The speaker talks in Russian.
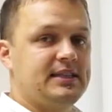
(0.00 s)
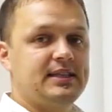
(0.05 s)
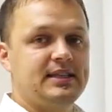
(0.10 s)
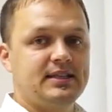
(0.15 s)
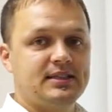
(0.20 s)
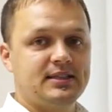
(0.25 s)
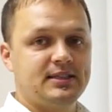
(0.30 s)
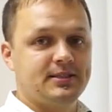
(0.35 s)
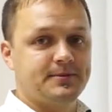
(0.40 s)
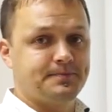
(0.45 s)

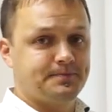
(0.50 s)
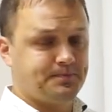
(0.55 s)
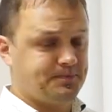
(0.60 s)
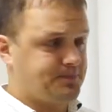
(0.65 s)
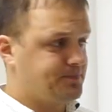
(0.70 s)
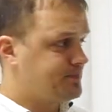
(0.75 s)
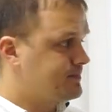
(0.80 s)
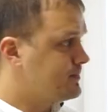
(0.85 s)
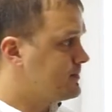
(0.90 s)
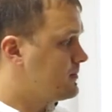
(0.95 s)
длинные.
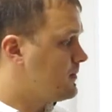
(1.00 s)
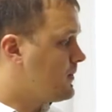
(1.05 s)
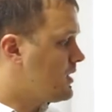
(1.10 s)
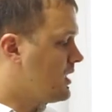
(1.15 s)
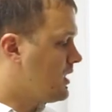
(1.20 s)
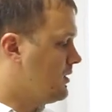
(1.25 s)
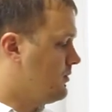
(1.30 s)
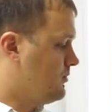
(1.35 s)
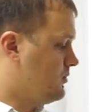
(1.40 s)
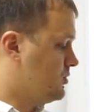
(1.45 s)

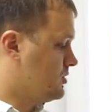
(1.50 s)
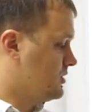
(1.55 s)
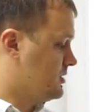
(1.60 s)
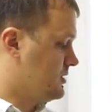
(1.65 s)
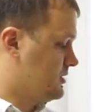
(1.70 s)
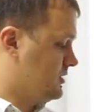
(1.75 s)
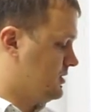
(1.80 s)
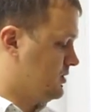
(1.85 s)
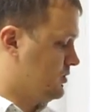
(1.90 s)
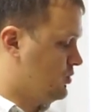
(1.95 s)
Вот.
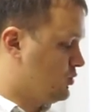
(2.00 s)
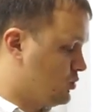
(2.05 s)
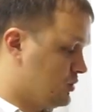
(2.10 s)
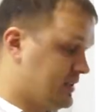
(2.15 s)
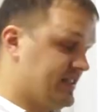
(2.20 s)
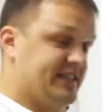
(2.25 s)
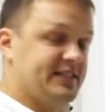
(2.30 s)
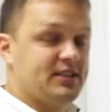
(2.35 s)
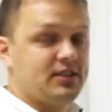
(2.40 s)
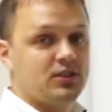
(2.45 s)
Э,
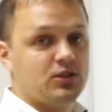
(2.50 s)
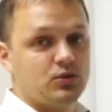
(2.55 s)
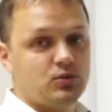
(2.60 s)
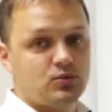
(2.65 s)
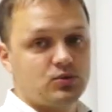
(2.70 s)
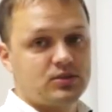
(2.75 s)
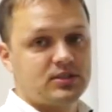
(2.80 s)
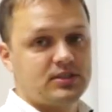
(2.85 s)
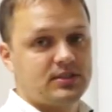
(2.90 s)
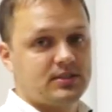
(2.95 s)
длинные,
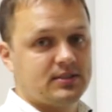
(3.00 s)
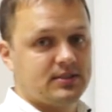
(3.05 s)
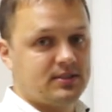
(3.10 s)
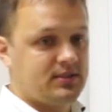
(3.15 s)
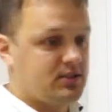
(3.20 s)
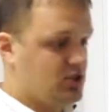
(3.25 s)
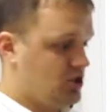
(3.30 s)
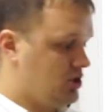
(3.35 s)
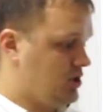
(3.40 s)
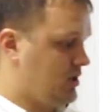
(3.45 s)
узкие,
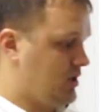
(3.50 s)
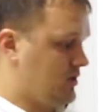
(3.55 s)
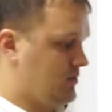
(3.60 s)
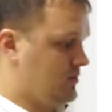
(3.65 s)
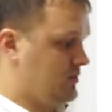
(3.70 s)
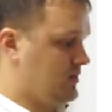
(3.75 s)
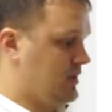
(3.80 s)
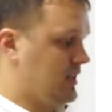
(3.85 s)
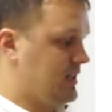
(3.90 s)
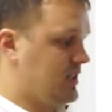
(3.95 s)

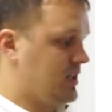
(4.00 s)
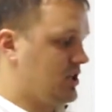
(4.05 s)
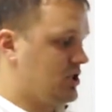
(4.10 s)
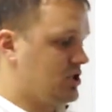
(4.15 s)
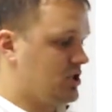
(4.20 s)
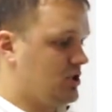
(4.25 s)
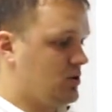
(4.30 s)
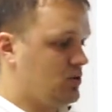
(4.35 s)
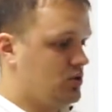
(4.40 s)
считаю данное решение